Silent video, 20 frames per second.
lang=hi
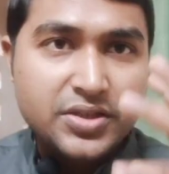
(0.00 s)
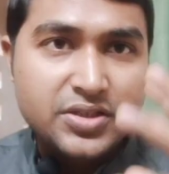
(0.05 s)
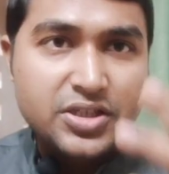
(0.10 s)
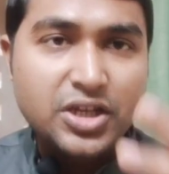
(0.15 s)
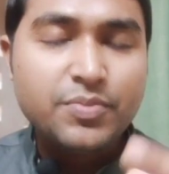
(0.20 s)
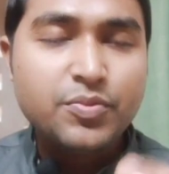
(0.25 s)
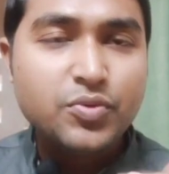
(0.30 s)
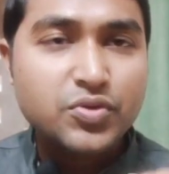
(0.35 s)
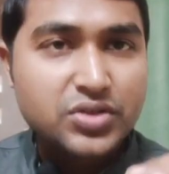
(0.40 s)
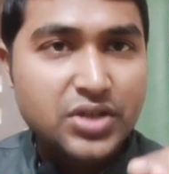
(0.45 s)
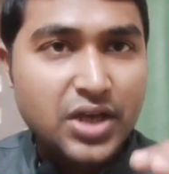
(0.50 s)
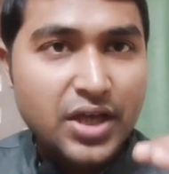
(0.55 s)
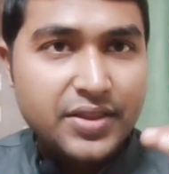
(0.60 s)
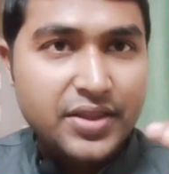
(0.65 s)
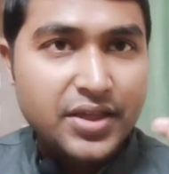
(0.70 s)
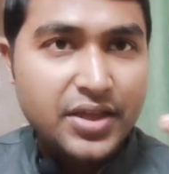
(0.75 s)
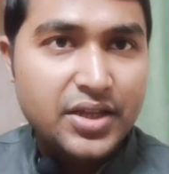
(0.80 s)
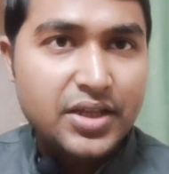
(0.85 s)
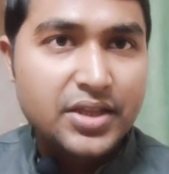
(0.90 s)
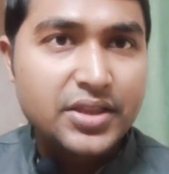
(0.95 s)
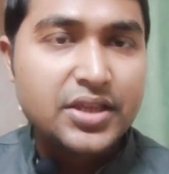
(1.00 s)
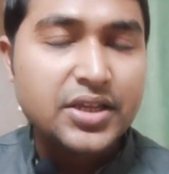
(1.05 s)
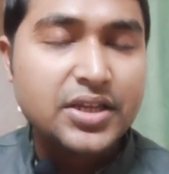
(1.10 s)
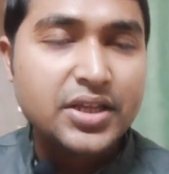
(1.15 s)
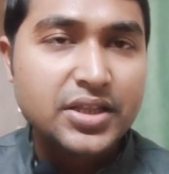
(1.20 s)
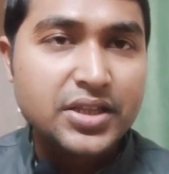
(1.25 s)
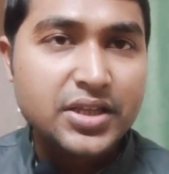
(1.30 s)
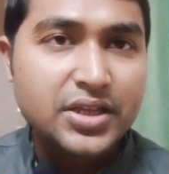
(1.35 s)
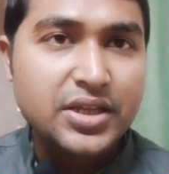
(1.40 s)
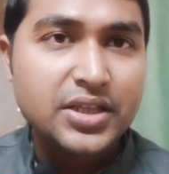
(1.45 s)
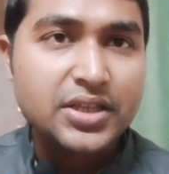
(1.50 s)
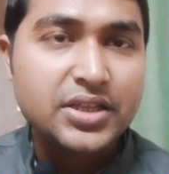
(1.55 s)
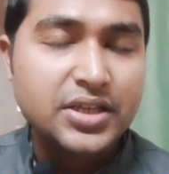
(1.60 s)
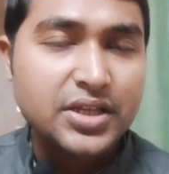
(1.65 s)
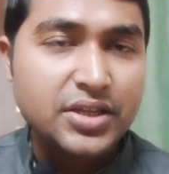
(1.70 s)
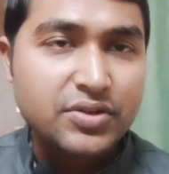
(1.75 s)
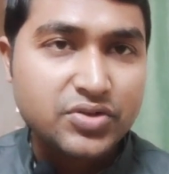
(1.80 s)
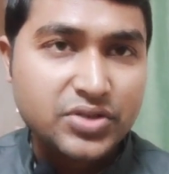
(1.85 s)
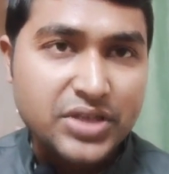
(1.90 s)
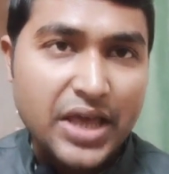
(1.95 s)
सिर्फ उसका धीरे धीरे धीरे
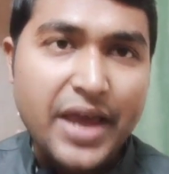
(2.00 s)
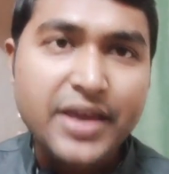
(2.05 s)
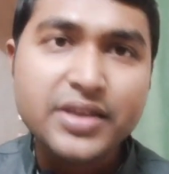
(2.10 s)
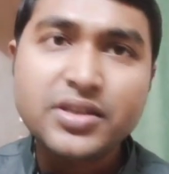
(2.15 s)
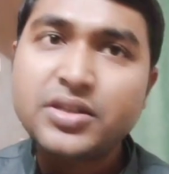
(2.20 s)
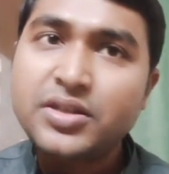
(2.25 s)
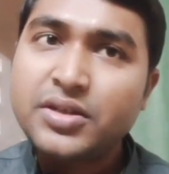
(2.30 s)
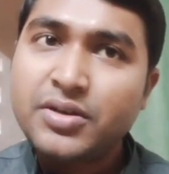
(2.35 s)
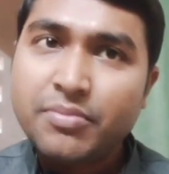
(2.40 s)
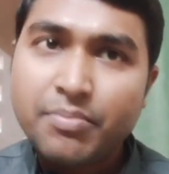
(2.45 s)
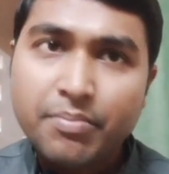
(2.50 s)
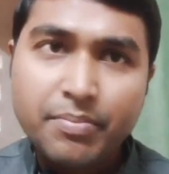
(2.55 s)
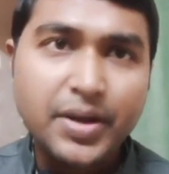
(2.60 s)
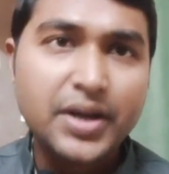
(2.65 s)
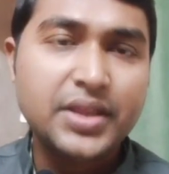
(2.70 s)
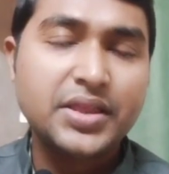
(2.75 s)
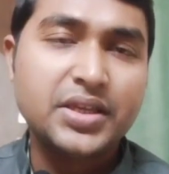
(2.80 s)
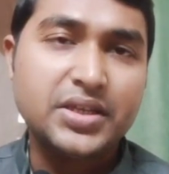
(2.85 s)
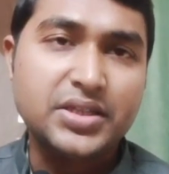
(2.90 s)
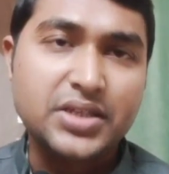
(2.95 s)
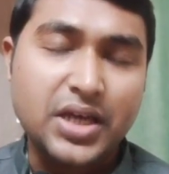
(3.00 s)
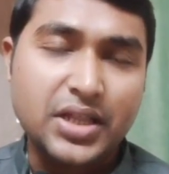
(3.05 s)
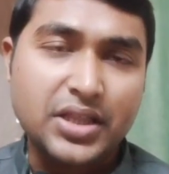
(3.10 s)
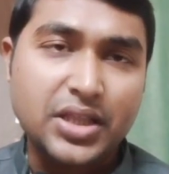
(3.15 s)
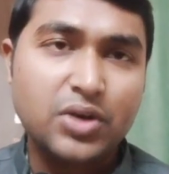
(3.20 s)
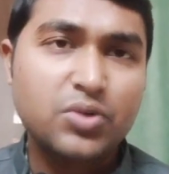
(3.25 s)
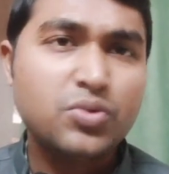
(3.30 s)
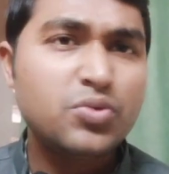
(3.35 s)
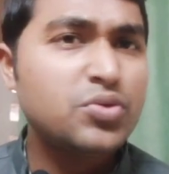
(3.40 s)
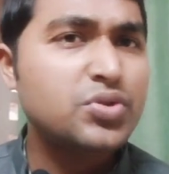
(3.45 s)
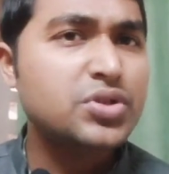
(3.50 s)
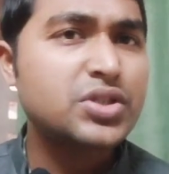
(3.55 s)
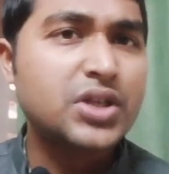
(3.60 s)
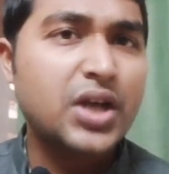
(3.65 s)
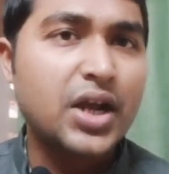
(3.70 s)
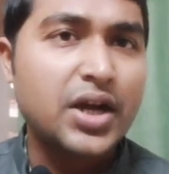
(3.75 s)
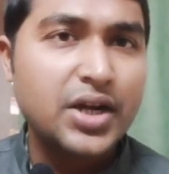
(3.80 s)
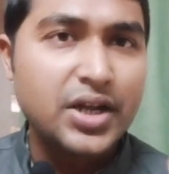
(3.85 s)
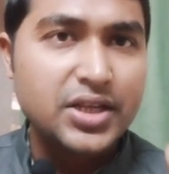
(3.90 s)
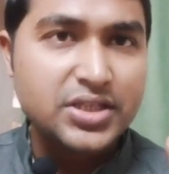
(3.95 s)
धीरे साइज बढ़ते जाता है कुछ
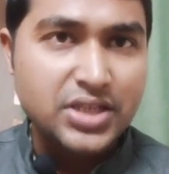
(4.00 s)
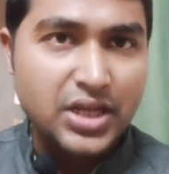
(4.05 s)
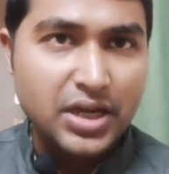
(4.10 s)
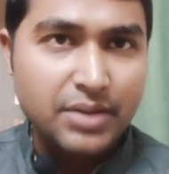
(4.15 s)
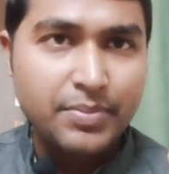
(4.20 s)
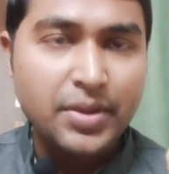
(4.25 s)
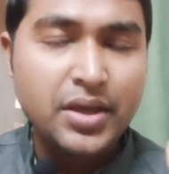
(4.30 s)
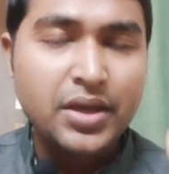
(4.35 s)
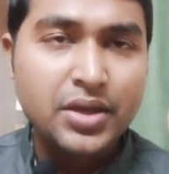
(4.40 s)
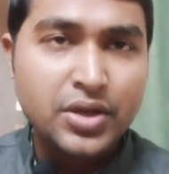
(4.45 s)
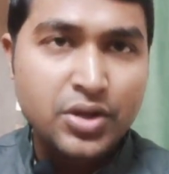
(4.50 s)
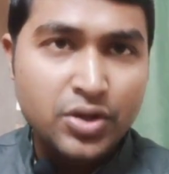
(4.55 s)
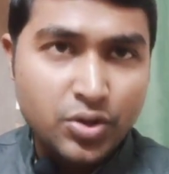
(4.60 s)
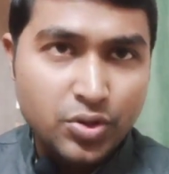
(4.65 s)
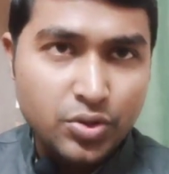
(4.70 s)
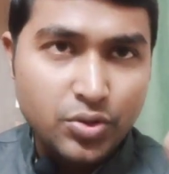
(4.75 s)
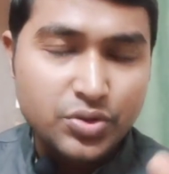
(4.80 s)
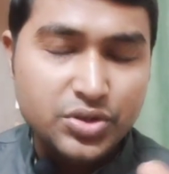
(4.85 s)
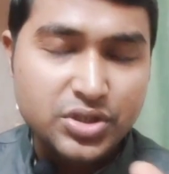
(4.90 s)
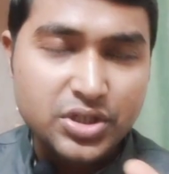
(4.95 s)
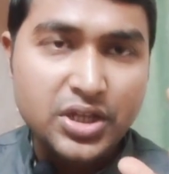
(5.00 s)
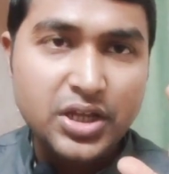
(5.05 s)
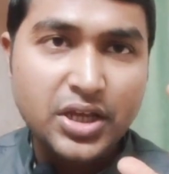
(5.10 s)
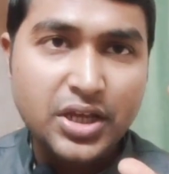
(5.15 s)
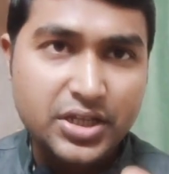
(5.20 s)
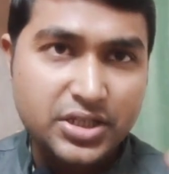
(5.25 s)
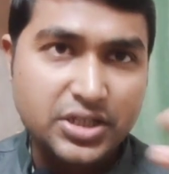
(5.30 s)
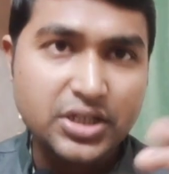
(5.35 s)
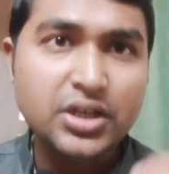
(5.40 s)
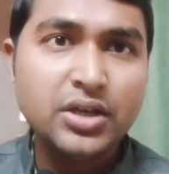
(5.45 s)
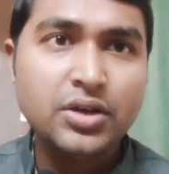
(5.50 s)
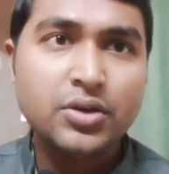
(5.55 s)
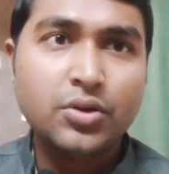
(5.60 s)
कंडीशन में नोचनी इचिंग